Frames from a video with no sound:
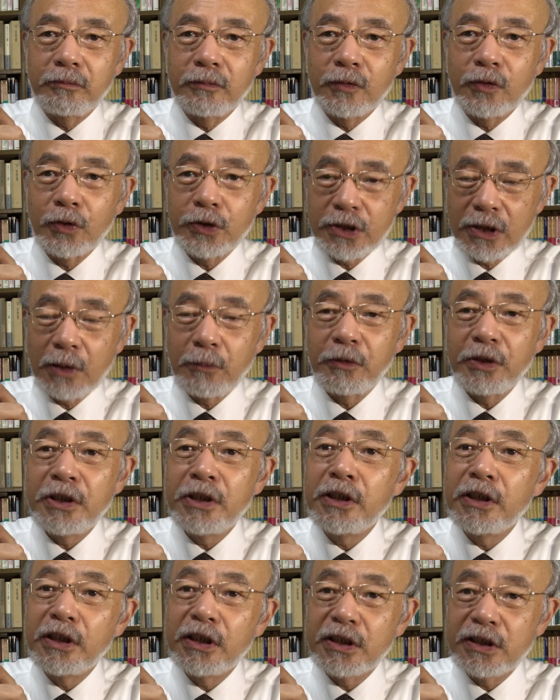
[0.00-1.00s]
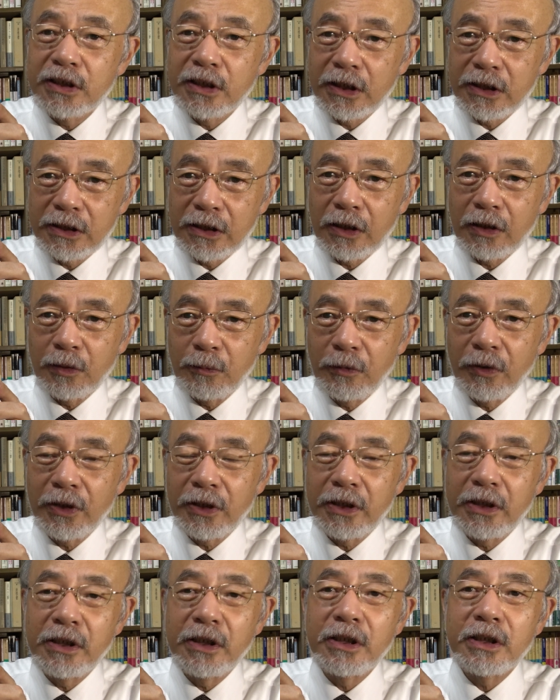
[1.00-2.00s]
どちらもイギリスですけども、
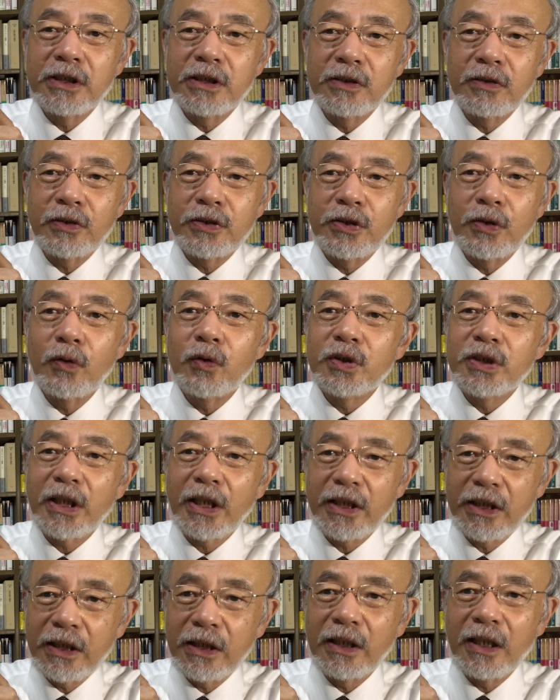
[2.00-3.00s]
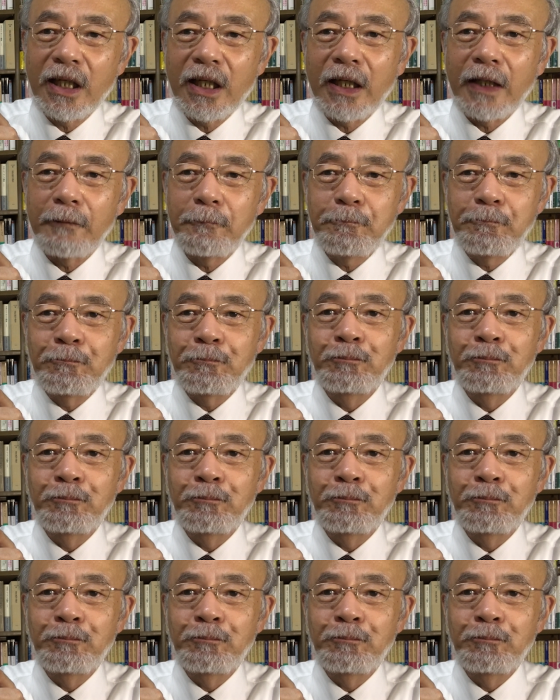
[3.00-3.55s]
イギリスの調査員が